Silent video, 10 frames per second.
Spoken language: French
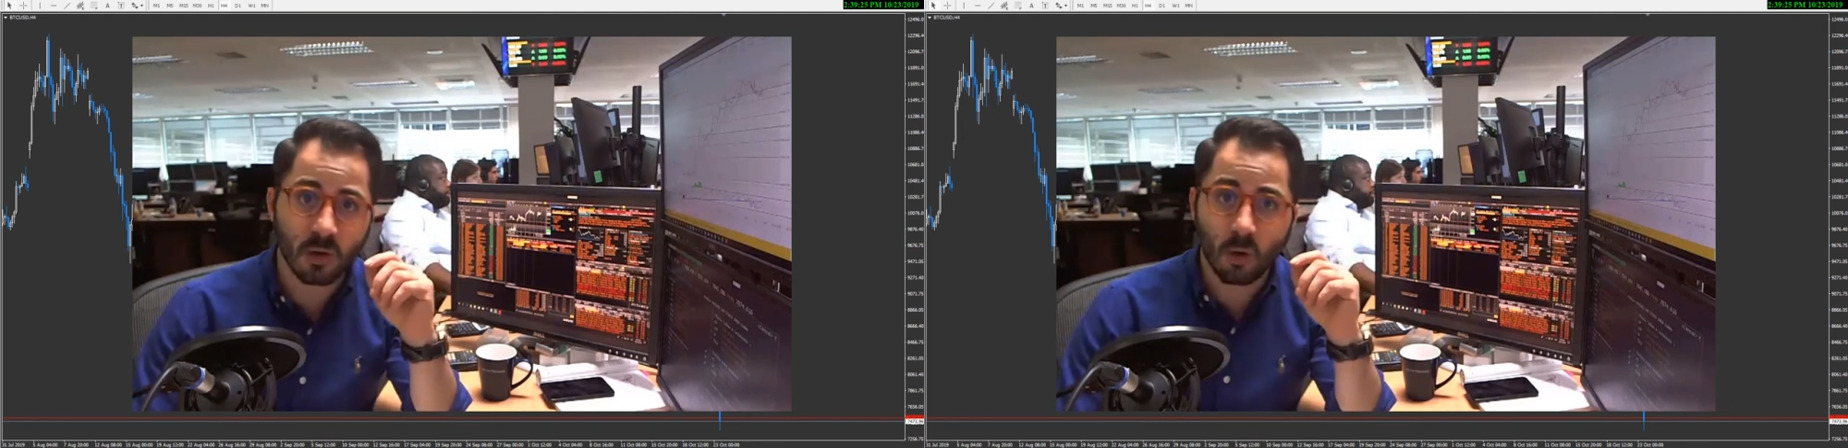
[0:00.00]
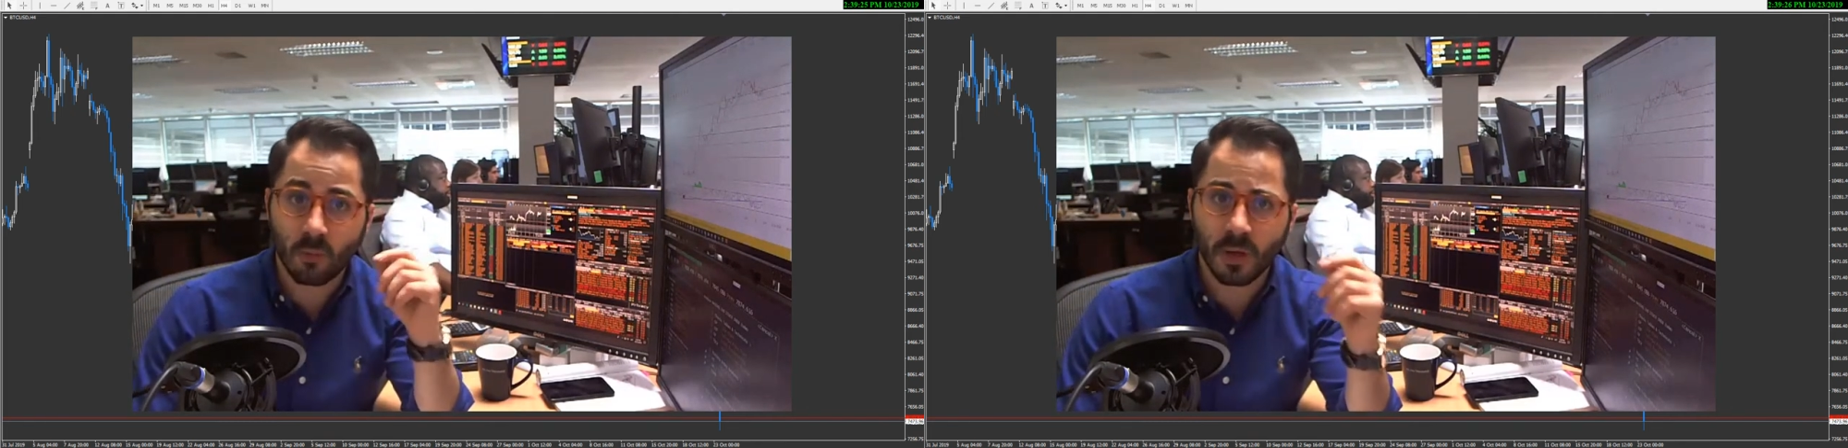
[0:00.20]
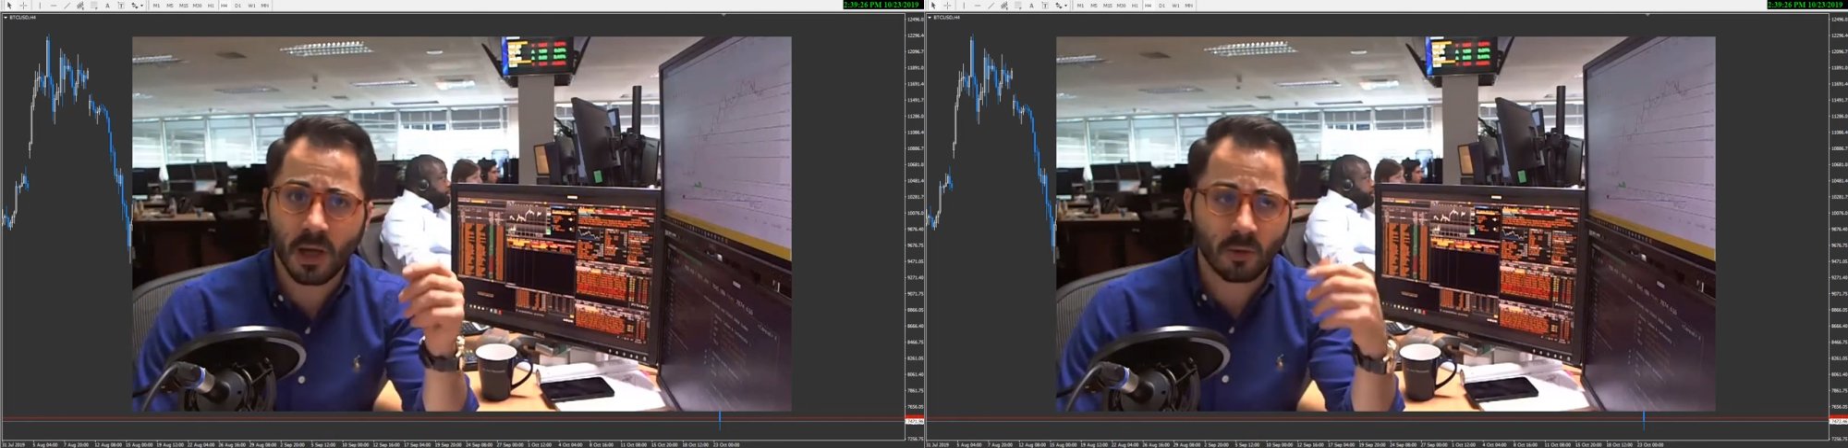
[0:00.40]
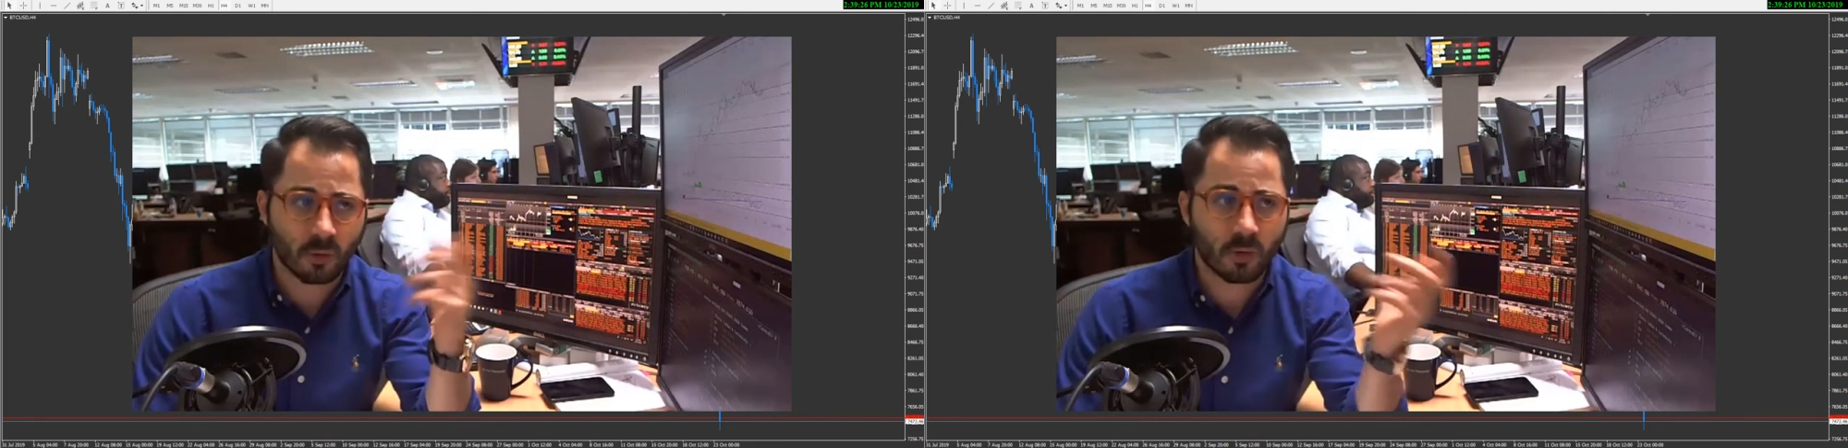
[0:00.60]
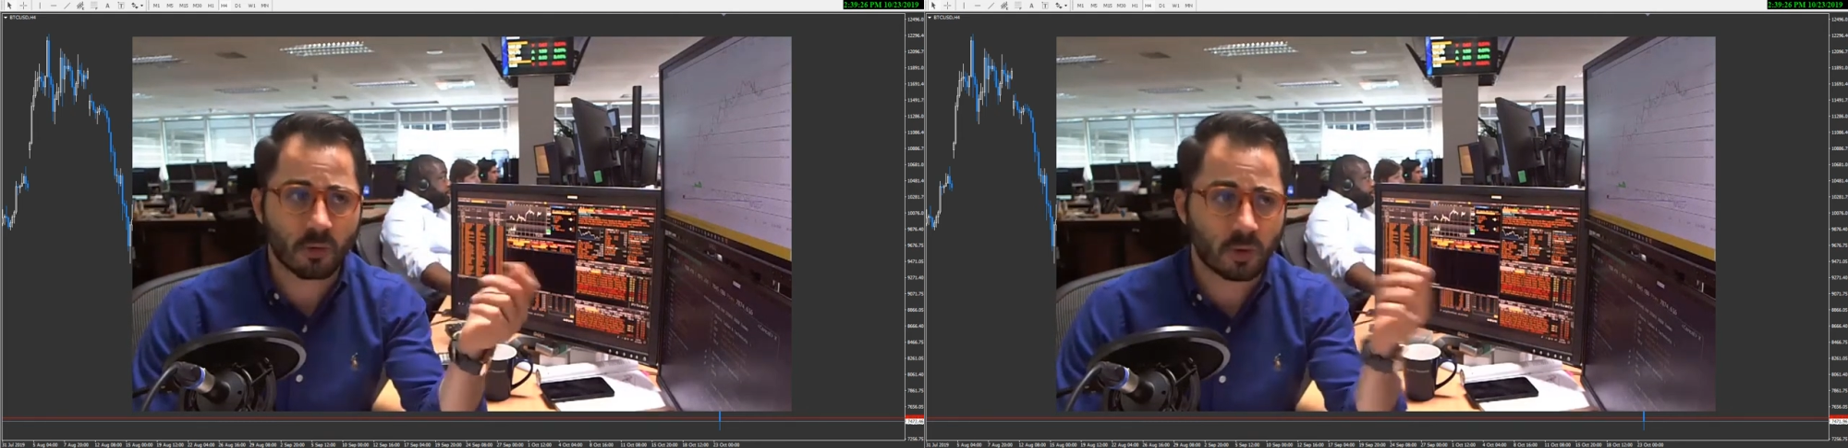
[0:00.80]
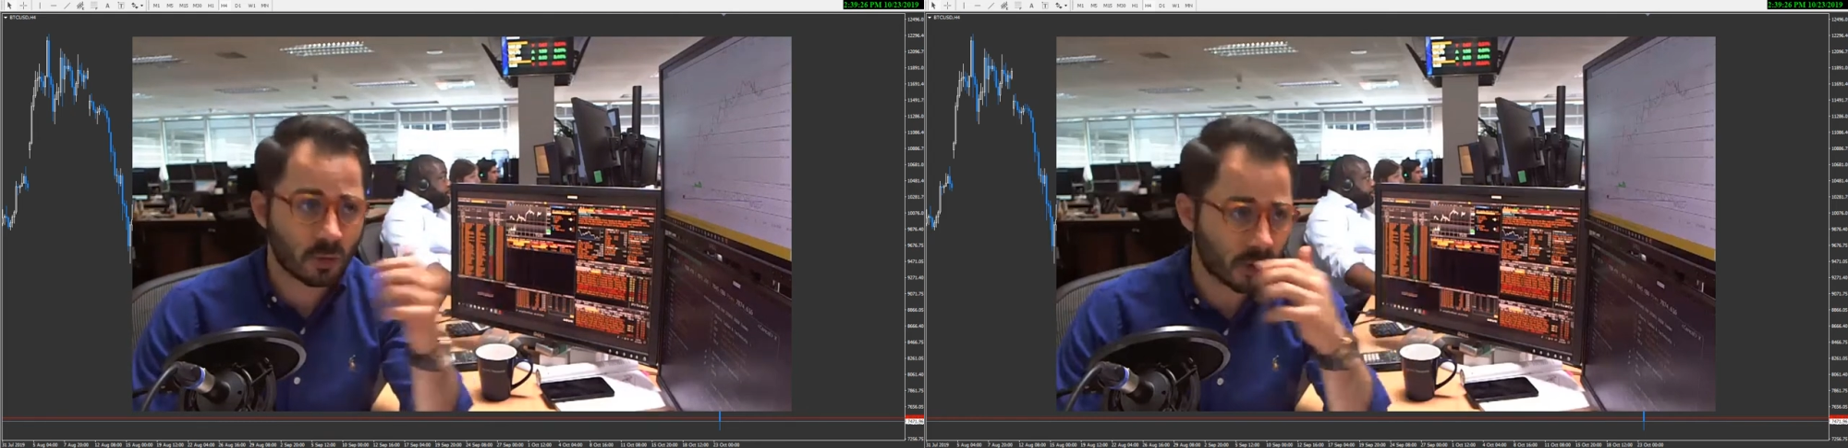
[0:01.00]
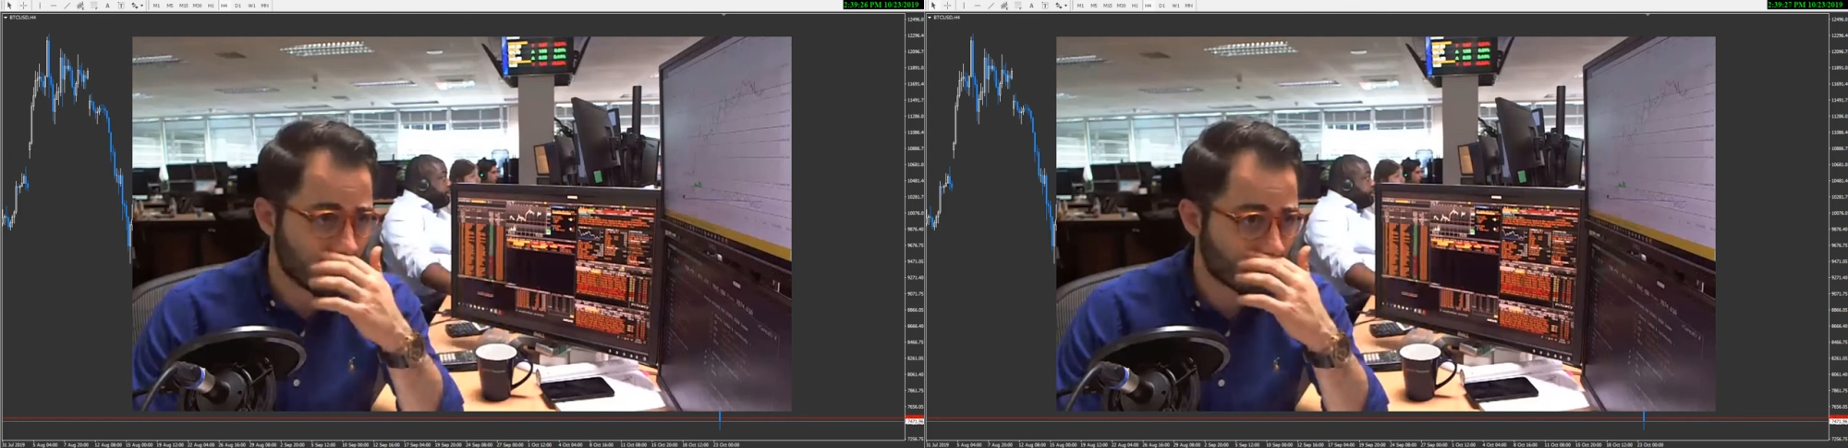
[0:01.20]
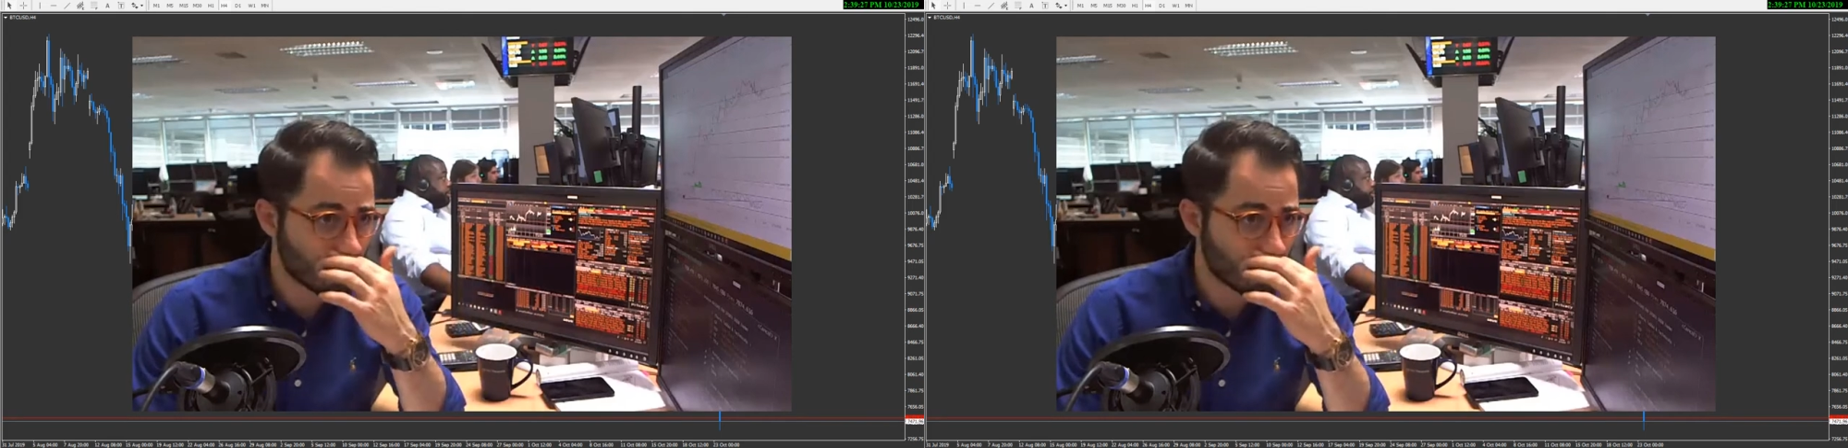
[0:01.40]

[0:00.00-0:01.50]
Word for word: européen, donc du côté de la